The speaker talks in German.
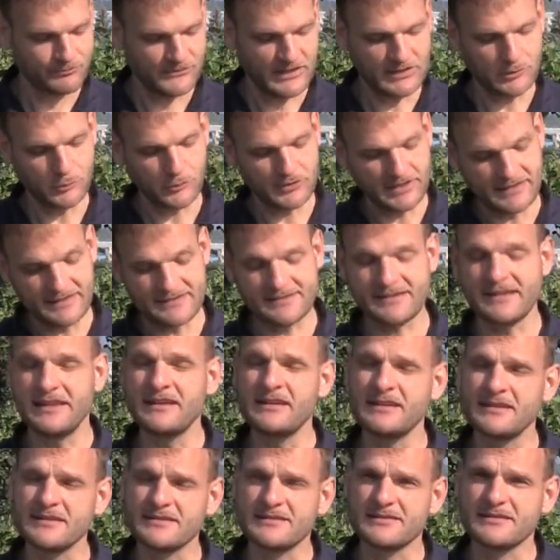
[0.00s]
Den Tod eines
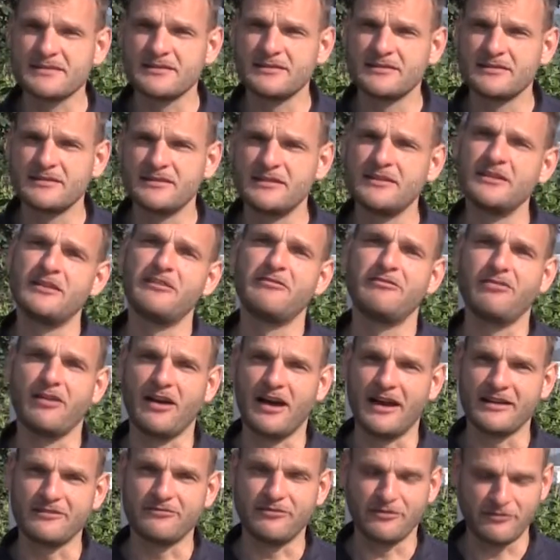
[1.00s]
Kindes,
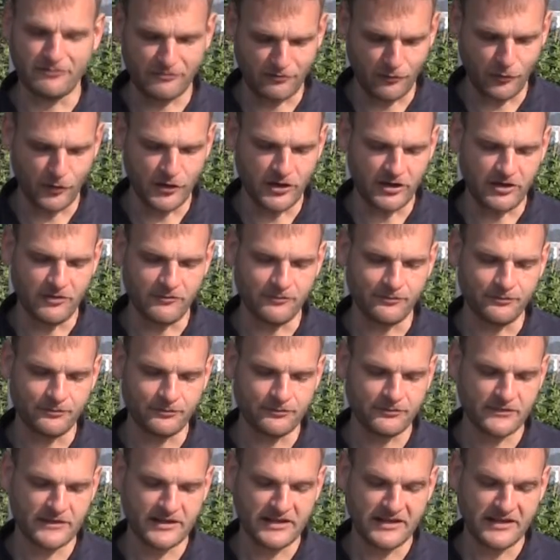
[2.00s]
Verrat von Freunden,